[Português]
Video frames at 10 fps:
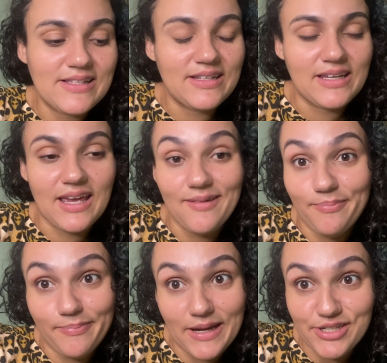
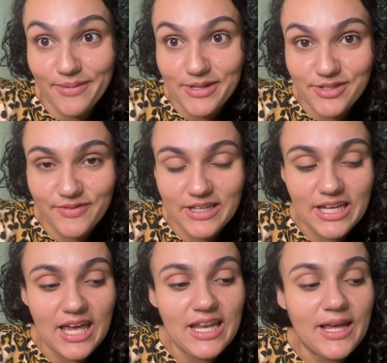ninguém. Praticamente não veio
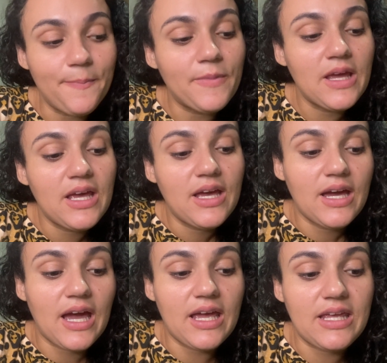ninguém, né?
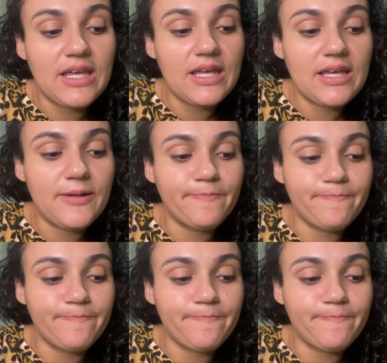E